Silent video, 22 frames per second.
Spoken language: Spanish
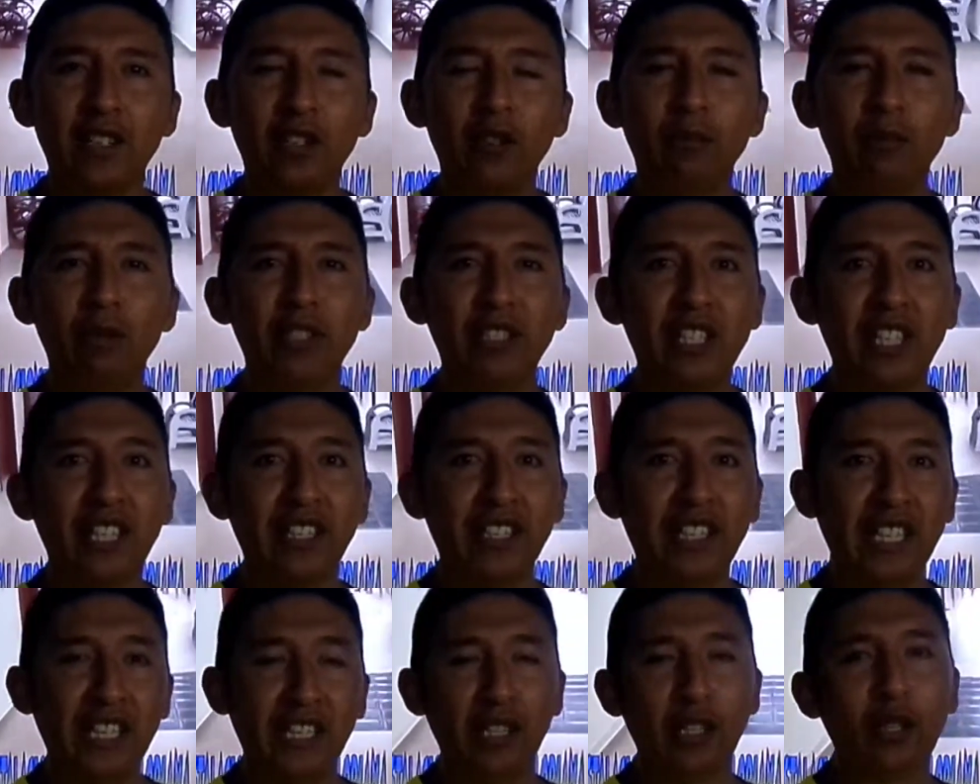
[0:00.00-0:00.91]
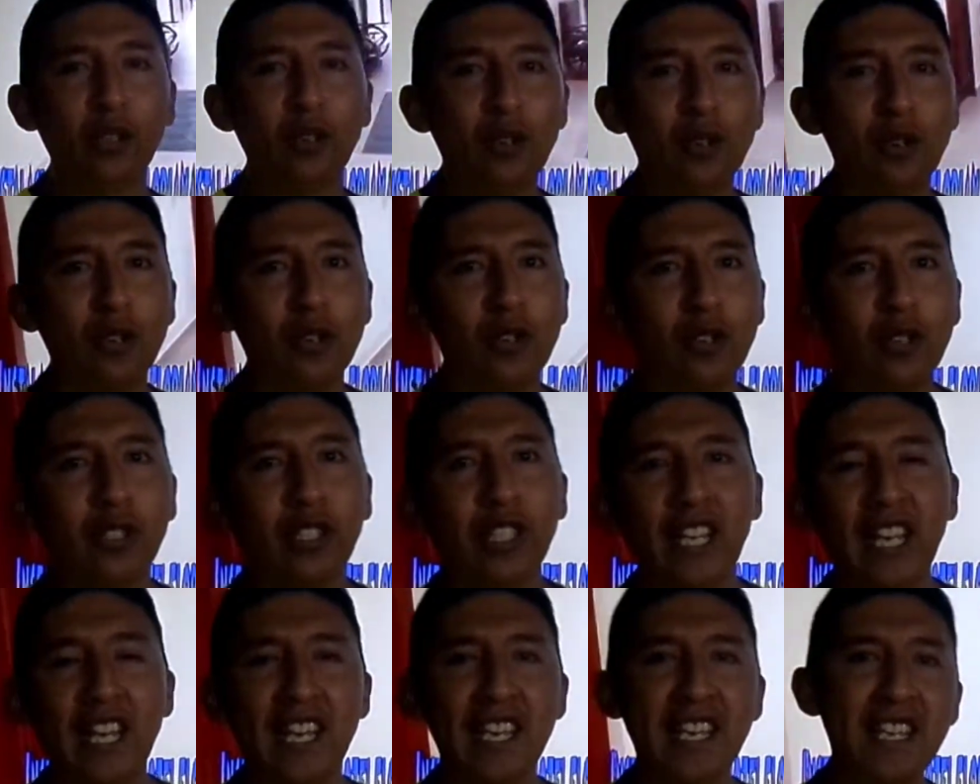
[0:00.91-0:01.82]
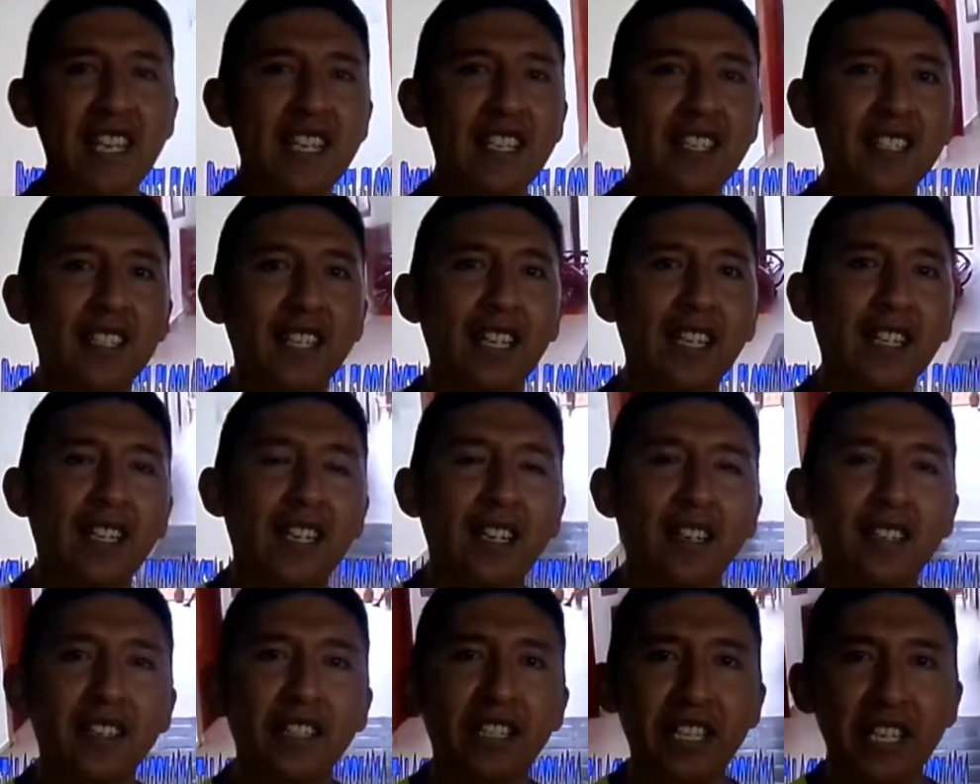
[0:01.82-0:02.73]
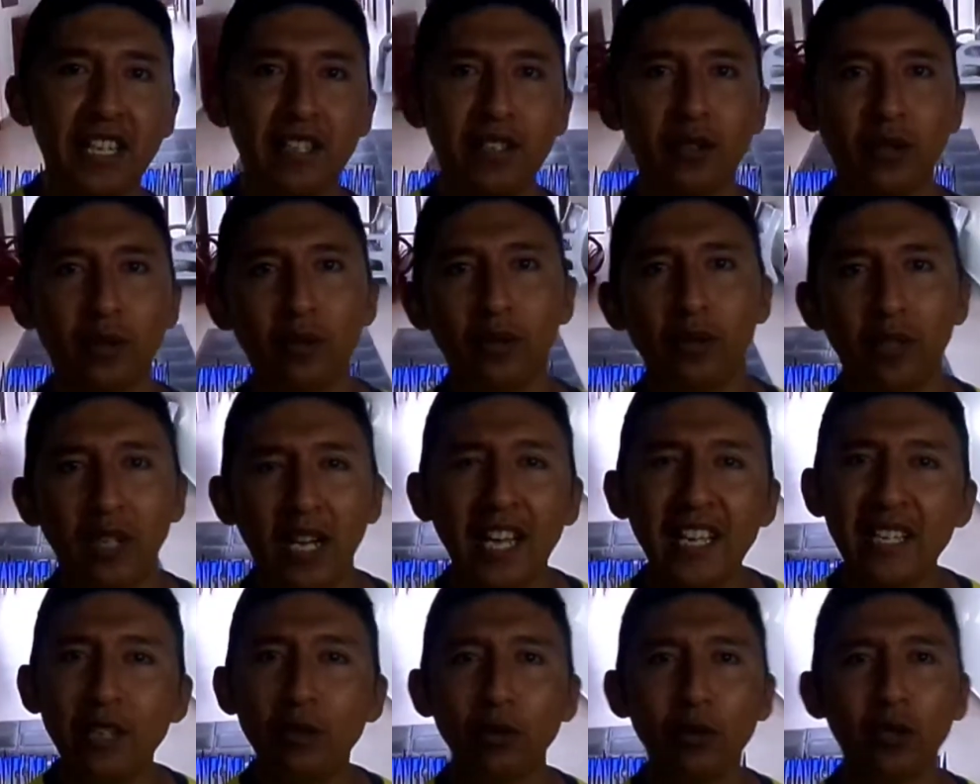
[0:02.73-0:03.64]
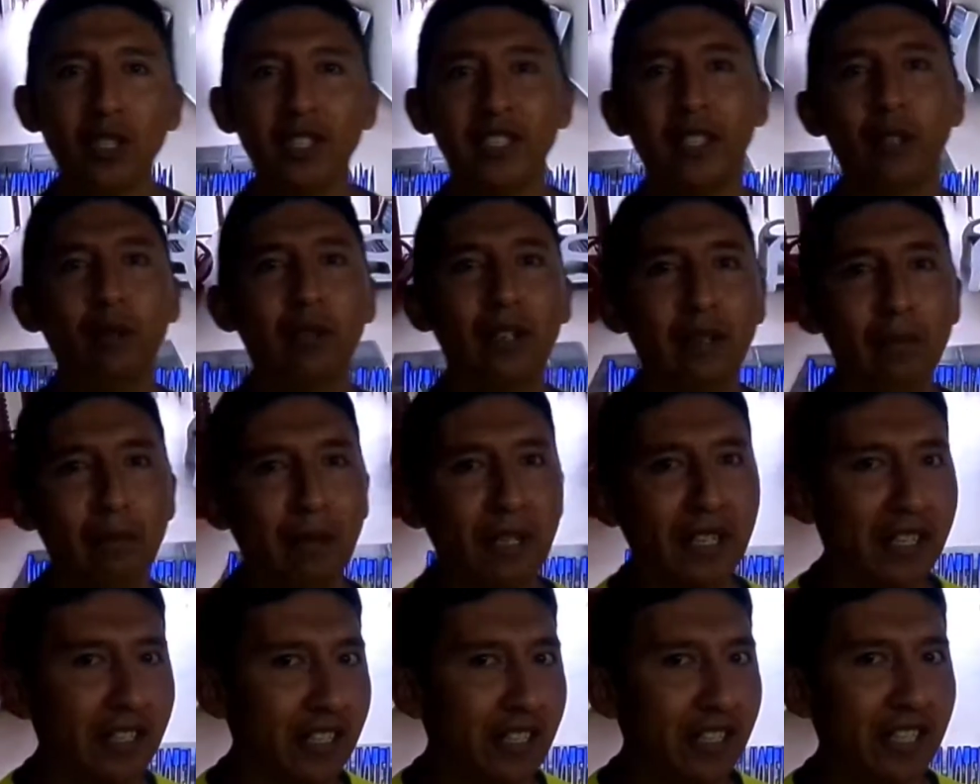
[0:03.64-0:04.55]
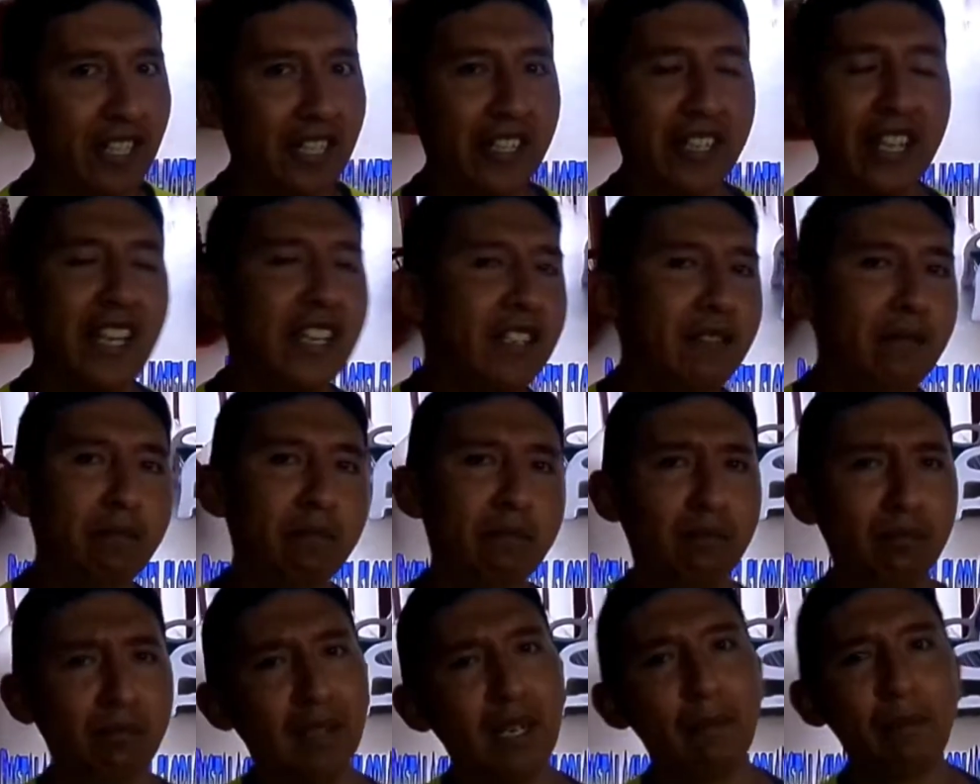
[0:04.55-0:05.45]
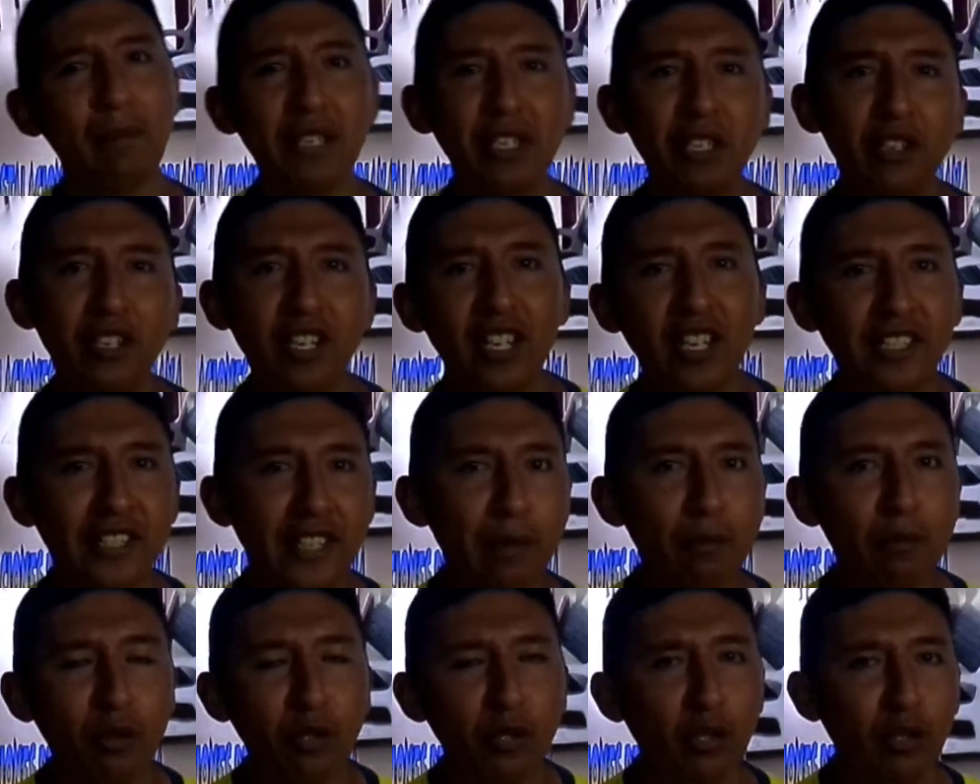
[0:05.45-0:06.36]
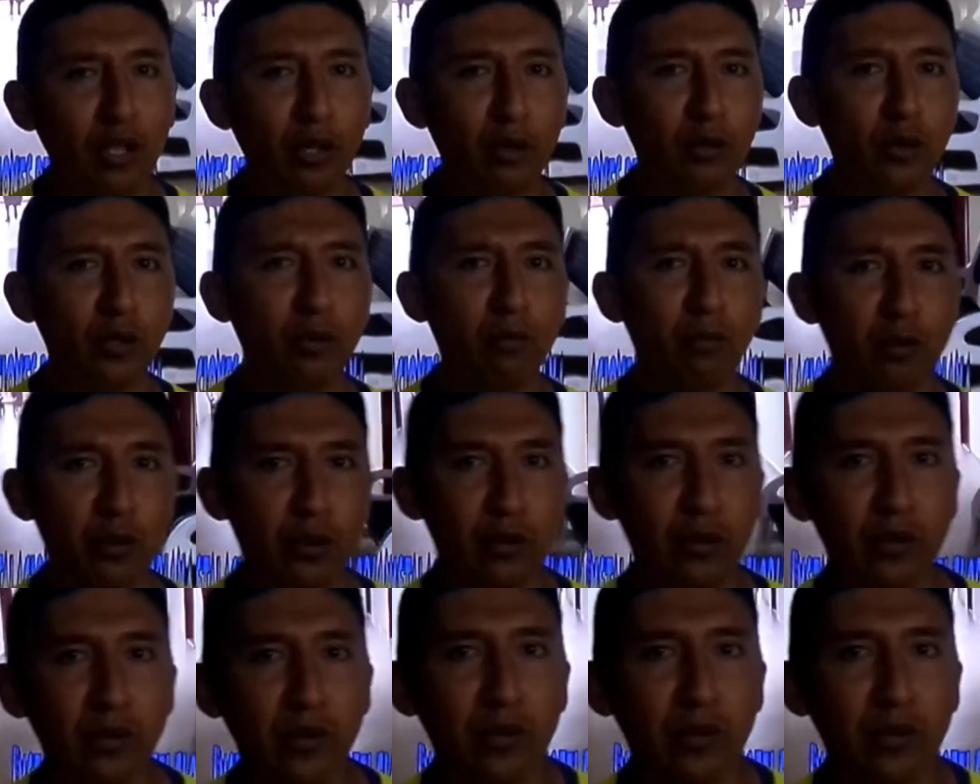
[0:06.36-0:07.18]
cómo es, de TikTok, de Instagram y eso. Ahí uso el celular para editar. De ahí la mayoría del tiempo no le uso mucho.